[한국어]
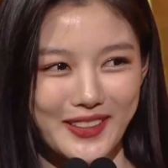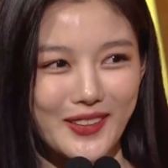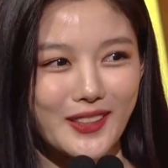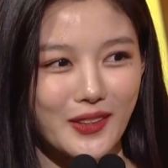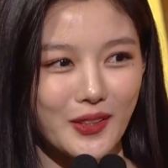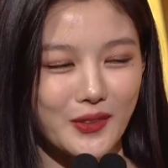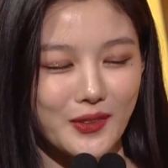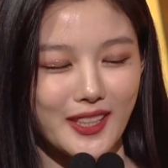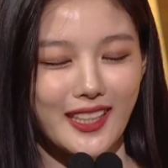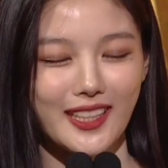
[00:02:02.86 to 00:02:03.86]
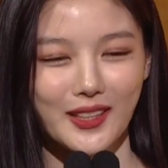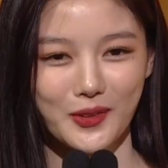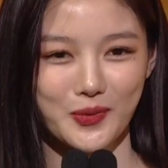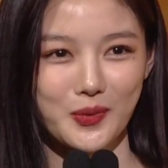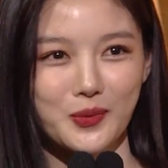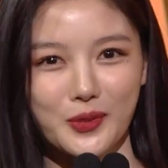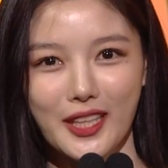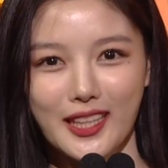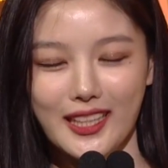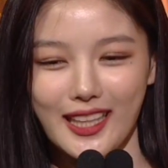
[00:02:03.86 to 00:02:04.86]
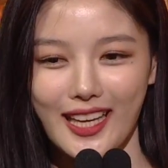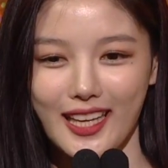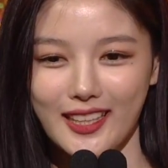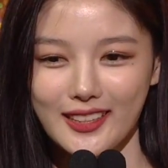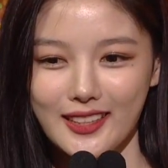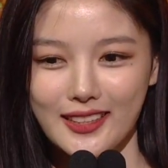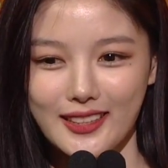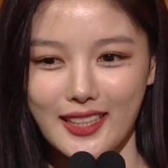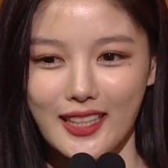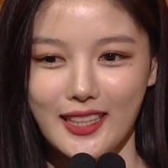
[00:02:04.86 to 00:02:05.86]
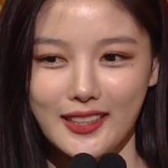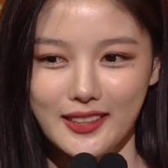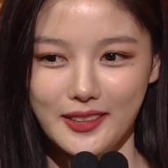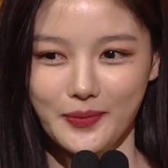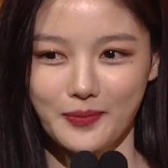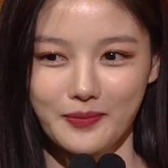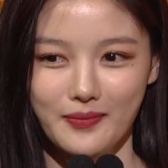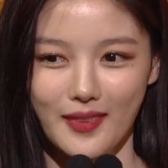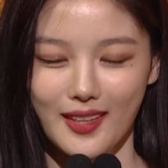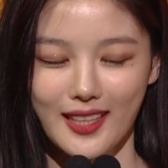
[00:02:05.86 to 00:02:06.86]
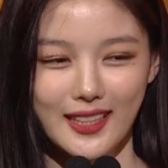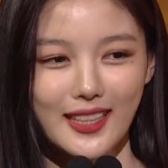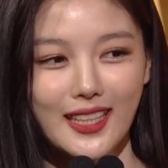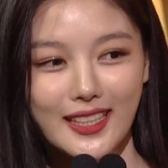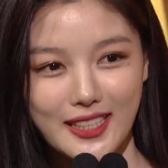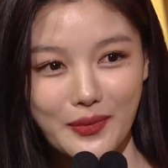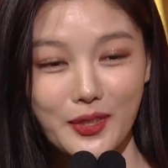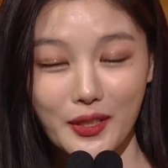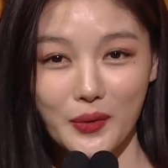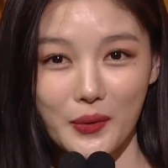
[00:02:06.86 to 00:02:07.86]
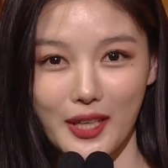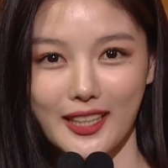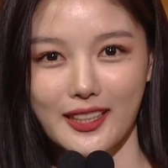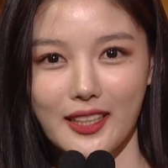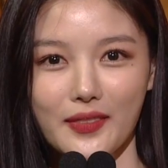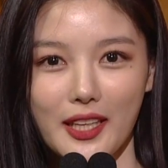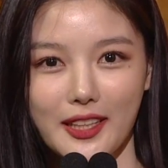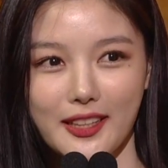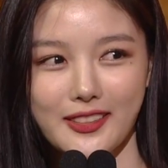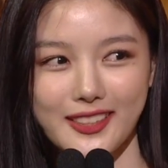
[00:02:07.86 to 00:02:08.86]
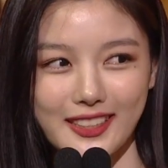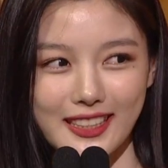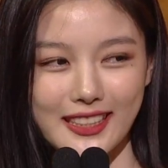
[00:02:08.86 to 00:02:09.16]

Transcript: 걸리더라도 이야기하고 싶은 분이 있는데 제가 10년 동안 함께했던